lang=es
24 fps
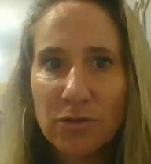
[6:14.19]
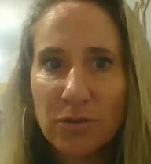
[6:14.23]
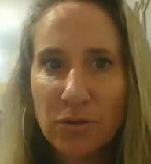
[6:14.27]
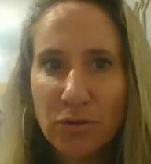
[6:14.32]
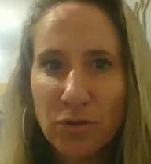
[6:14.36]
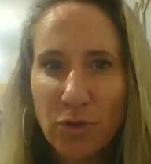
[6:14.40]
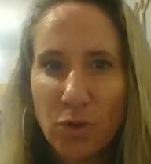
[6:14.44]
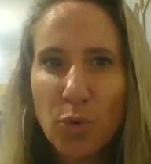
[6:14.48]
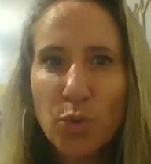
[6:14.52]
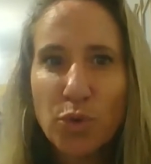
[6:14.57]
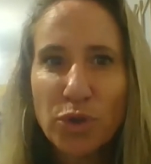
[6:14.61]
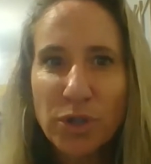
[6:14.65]

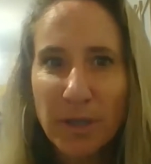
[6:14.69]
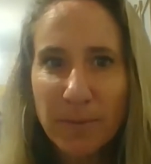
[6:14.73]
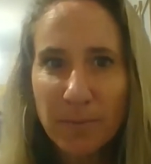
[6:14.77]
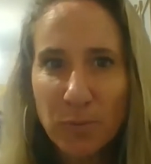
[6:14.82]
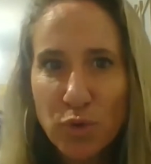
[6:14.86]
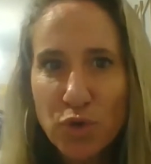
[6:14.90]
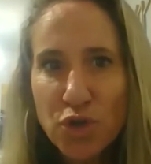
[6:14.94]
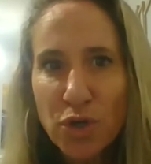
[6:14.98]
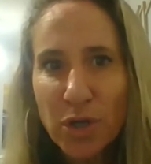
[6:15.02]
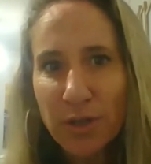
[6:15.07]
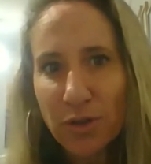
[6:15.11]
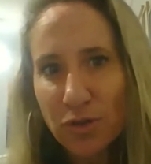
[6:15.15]
nos gusta
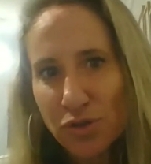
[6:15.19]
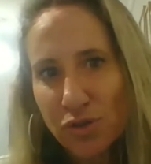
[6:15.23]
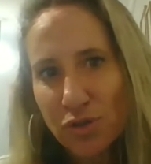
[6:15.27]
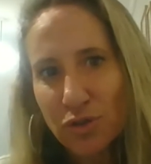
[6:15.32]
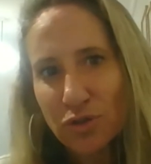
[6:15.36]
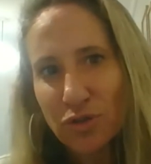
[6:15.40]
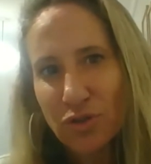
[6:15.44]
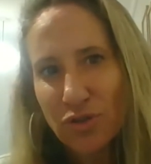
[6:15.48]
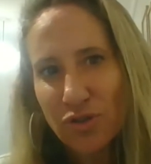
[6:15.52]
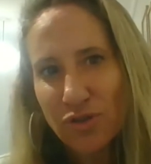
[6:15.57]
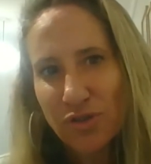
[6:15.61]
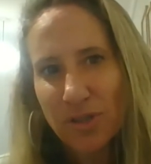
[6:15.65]
mucho a
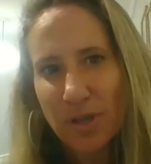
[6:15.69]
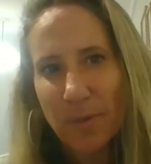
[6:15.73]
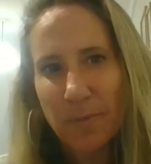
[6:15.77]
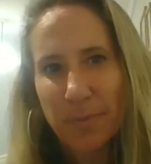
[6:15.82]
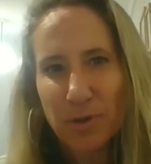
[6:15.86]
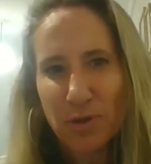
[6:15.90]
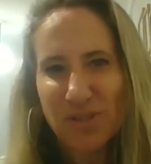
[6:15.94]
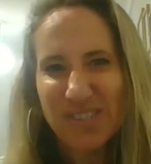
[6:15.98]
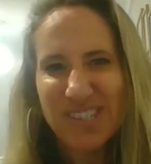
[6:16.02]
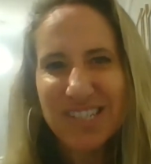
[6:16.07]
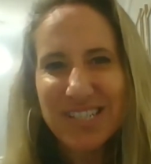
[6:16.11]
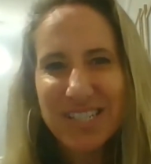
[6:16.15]
nosotros de
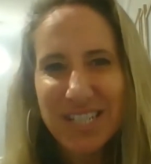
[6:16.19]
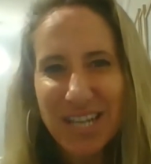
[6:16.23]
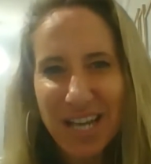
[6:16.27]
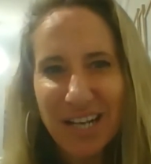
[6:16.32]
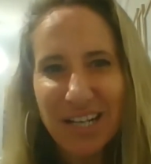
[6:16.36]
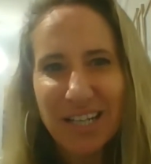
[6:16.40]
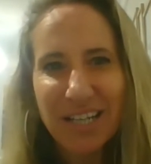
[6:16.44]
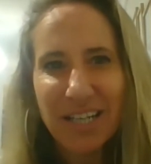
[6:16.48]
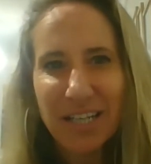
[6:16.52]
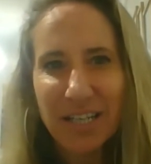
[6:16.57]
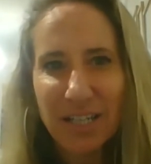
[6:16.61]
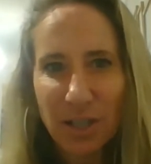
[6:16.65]
por sí ya
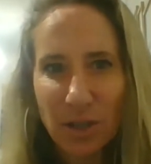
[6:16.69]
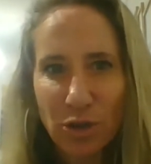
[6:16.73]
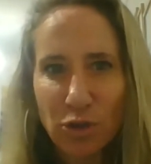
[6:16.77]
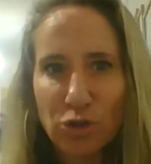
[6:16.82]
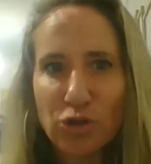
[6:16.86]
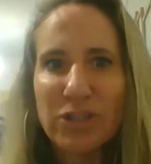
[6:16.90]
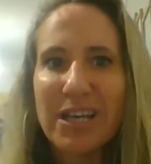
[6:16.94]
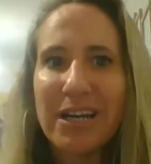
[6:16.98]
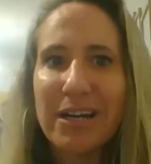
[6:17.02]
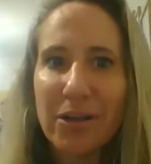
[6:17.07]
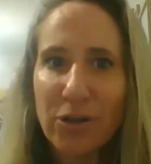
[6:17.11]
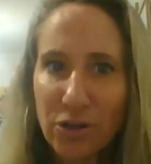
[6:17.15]
el género
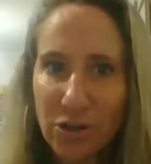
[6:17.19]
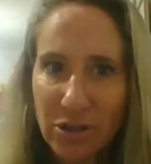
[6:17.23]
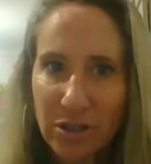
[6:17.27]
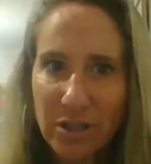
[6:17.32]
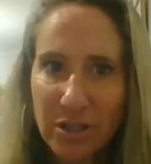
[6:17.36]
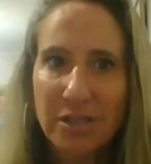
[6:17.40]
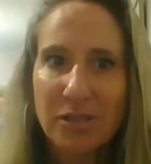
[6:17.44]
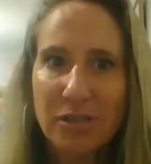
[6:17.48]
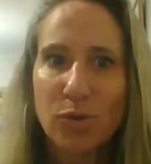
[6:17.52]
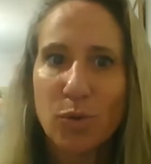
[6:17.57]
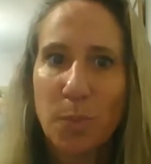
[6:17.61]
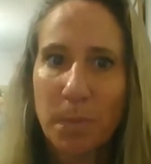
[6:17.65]
terror
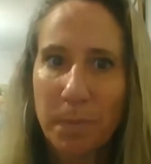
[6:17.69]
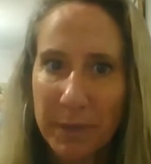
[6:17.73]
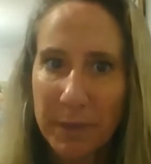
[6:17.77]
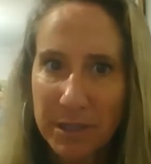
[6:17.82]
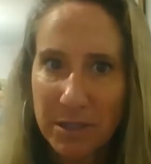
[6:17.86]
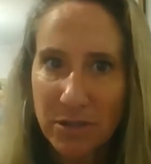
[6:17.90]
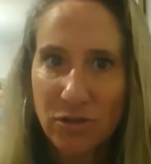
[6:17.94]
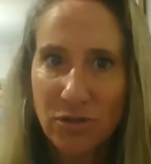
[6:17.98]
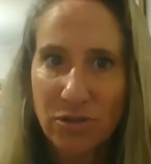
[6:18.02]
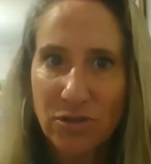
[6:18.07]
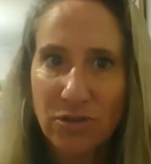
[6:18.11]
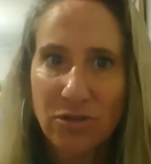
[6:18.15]
y
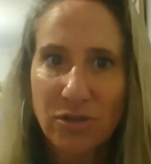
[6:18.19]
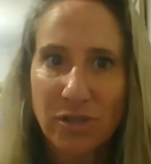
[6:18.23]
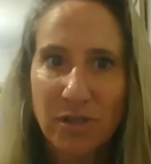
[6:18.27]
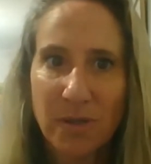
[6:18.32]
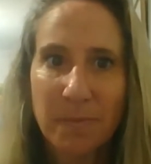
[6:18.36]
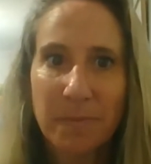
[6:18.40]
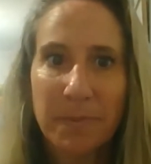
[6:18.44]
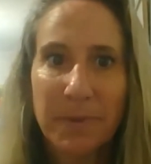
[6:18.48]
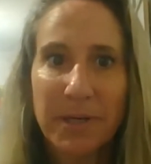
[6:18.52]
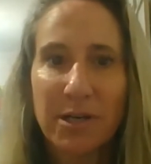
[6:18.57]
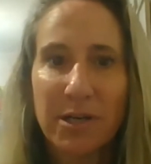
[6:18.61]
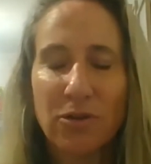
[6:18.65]
suspenso,
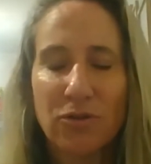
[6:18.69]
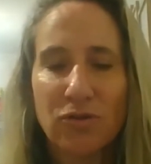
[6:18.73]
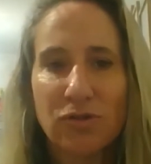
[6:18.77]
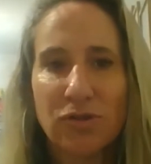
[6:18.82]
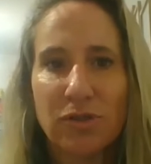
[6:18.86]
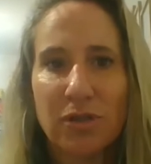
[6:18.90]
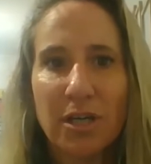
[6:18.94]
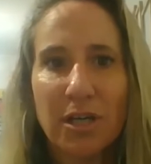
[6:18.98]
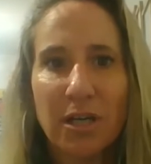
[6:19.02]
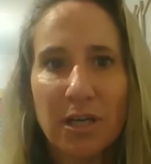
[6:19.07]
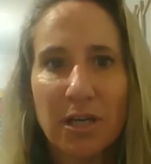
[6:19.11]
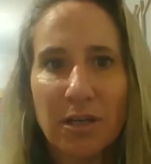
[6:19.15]
siempre nos,
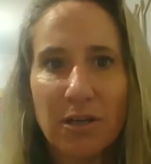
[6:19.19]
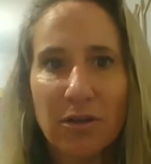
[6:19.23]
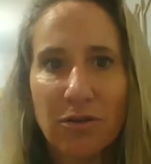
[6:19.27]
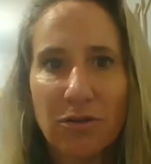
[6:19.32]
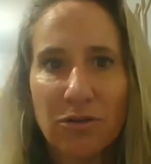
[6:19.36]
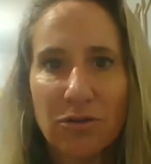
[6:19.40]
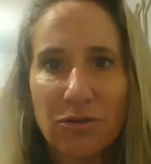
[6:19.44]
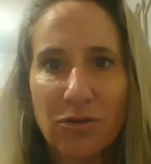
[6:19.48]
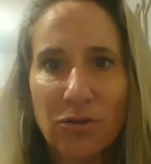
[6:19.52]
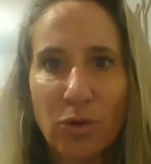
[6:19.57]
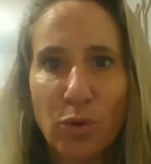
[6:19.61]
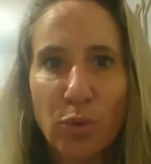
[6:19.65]
eh,
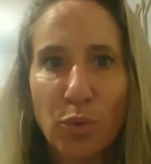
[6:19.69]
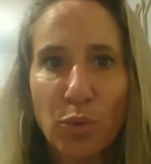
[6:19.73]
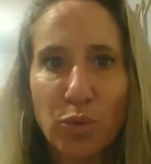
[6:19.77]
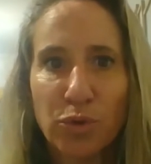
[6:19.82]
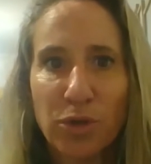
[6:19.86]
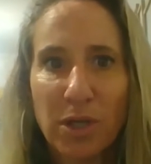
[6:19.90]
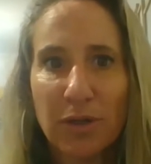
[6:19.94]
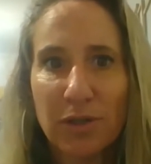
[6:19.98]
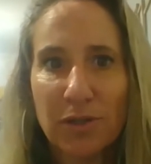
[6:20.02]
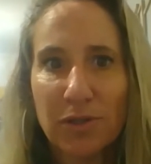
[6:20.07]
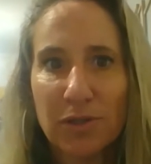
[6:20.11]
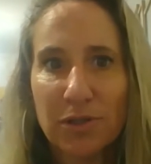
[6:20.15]
nos
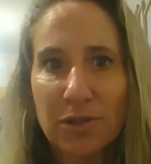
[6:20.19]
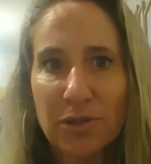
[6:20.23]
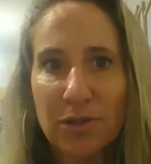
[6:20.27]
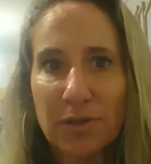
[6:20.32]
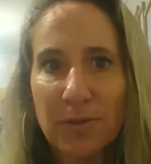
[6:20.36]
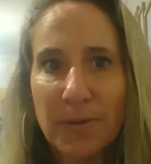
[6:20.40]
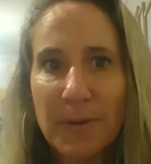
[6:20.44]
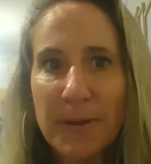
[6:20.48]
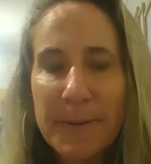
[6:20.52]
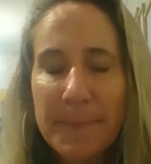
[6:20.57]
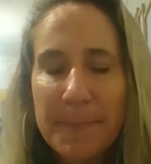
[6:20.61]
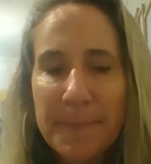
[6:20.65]

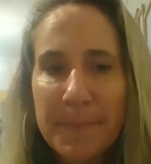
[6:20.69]
gustó